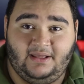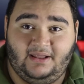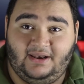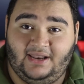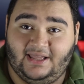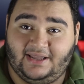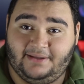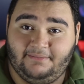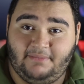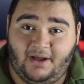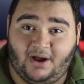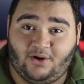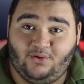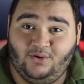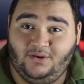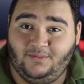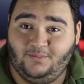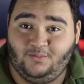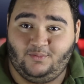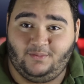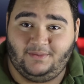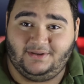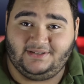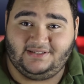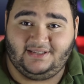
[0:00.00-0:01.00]
لكن مع كل
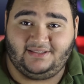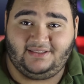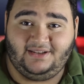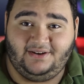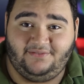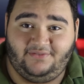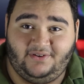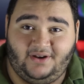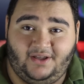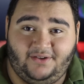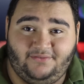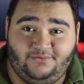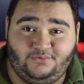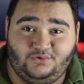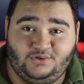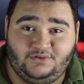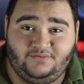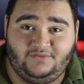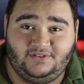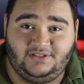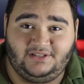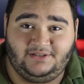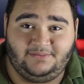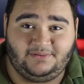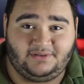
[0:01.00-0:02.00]
المميزات اللي في الايفون
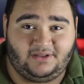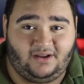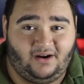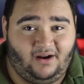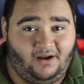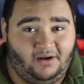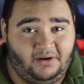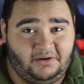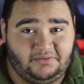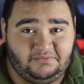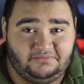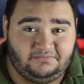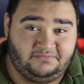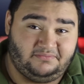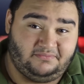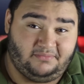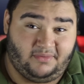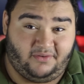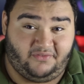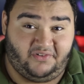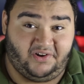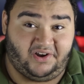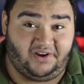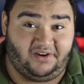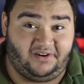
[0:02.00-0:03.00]
7 دي بصراحه
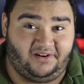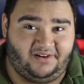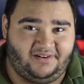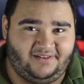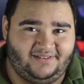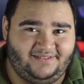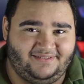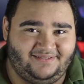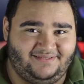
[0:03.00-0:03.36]
بفكر